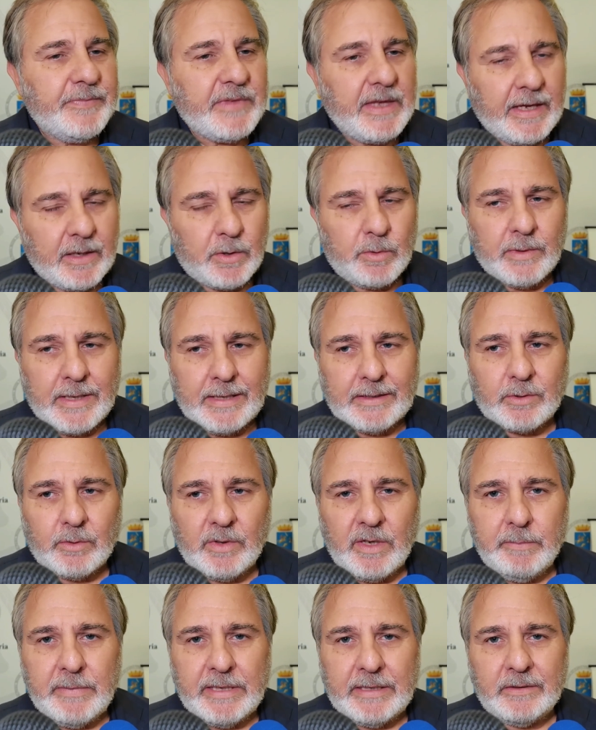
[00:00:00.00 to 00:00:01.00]
Ecco, un altro
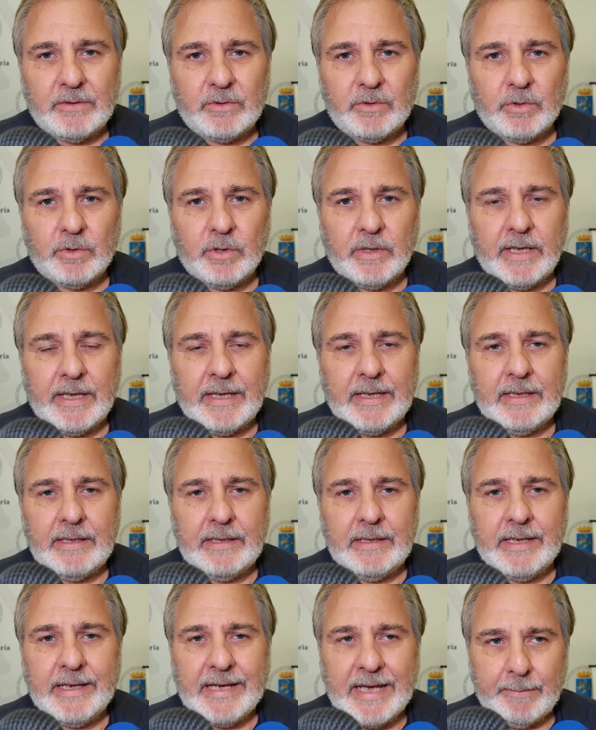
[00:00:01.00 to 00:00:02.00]
elemento è
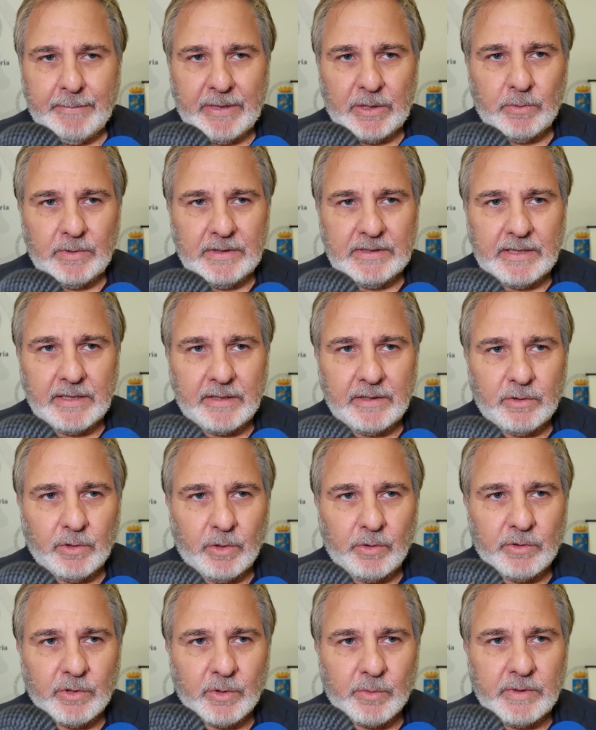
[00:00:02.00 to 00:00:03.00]
il legame con il
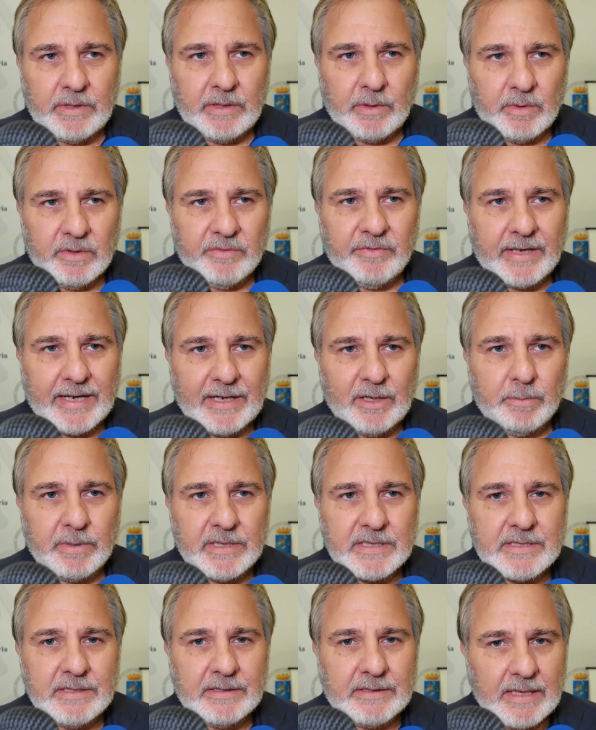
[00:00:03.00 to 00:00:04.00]
territorio, quindi qui verranno
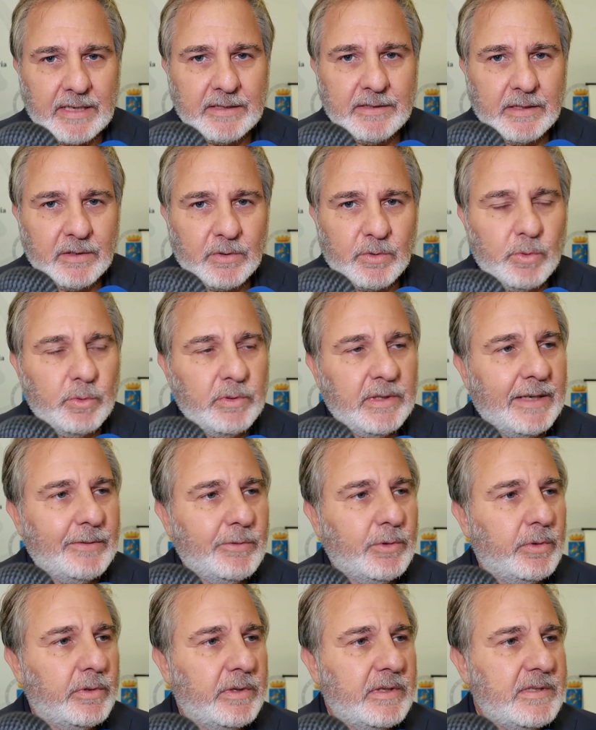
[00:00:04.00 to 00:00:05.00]
presentati alcuni
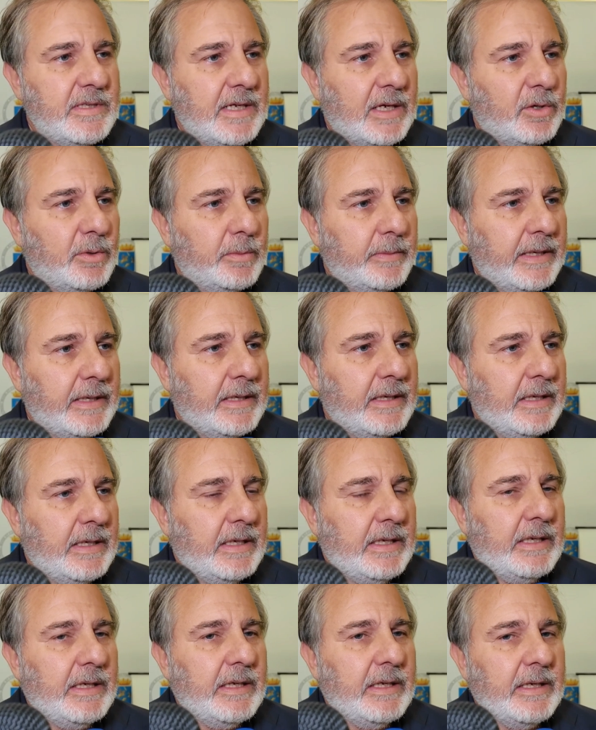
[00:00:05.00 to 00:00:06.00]
lavori sia come
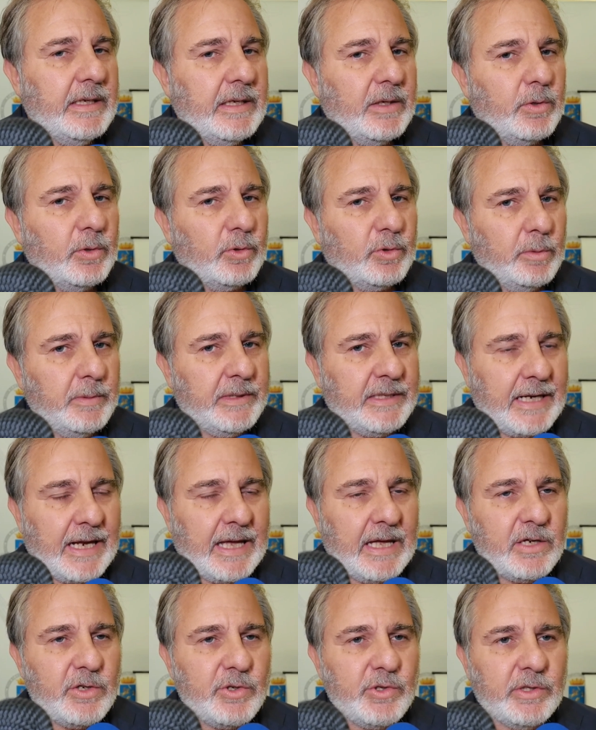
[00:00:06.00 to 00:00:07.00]
eh,
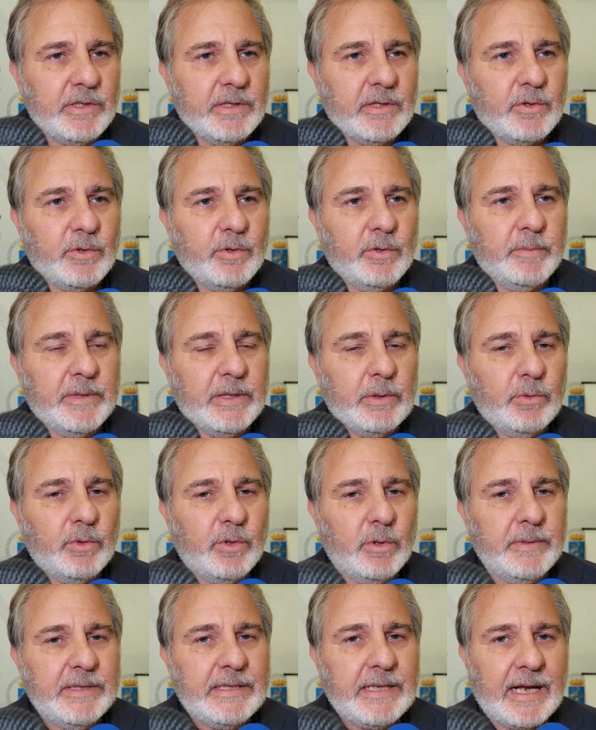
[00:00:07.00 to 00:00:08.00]
cortometraggi che come
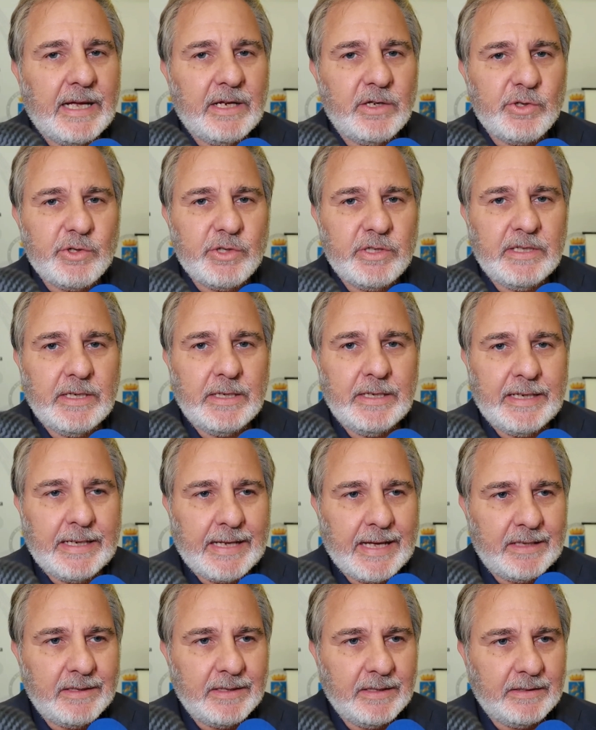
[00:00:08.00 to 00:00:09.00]
lungometraggi
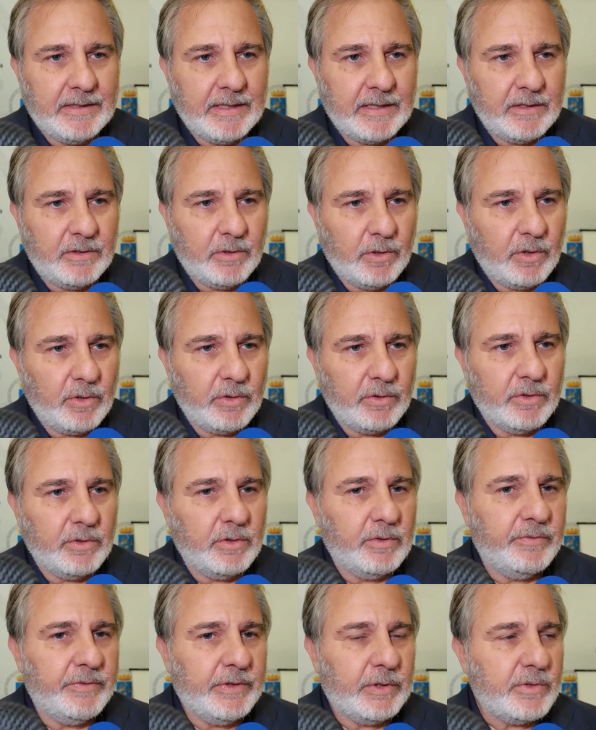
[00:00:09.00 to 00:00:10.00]
legati al
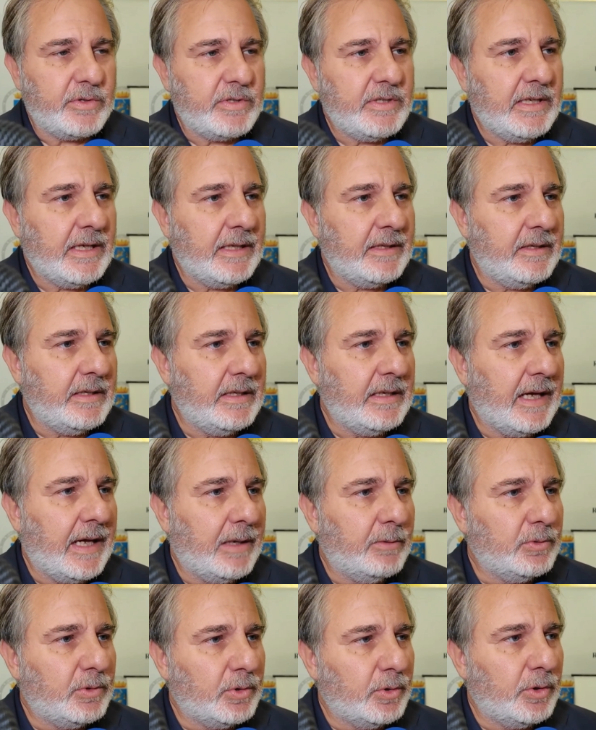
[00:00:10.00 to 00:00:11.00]
territorio, ovvero sia di
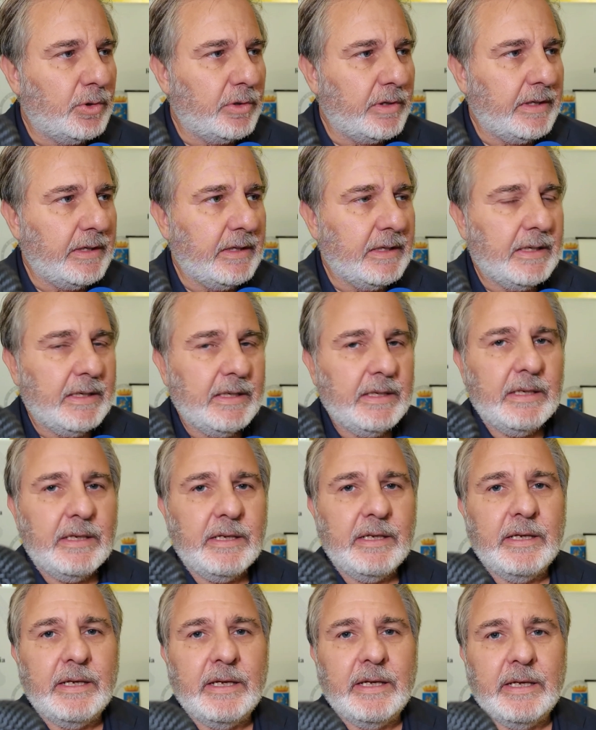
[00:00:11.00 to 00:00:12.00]
autori
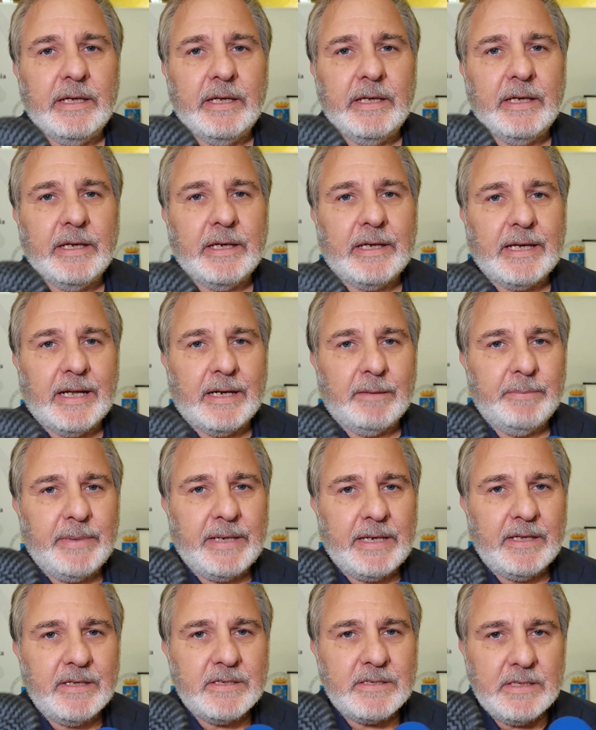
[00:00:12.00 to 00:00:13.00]
eh,
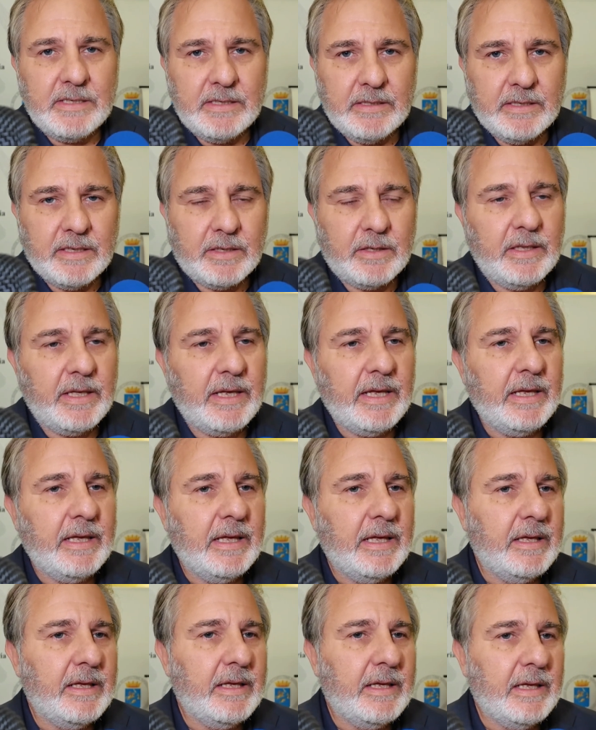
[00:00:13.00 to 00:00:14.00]
calabresi e,